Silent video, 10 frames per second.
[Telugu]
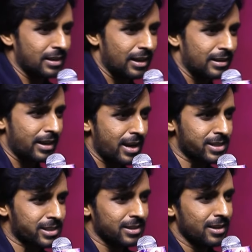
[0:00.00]

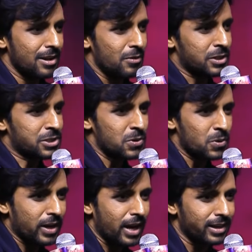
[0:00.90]
నరేష్ విష్ణు
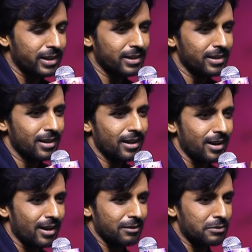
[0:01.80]
కేటీ
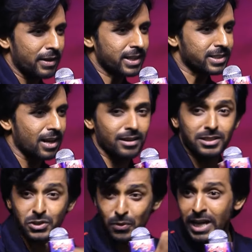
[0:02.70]
వివేక్ సాగర్స్
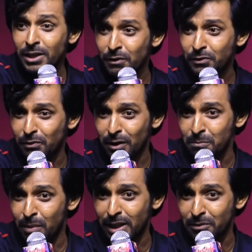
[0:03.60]
ట్వంటీ ఫిఫ్త్ ఫిలిం
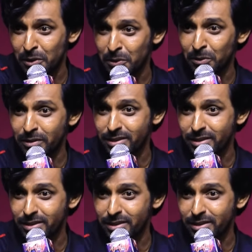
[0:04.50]
బై ద వే యూ నో దిస్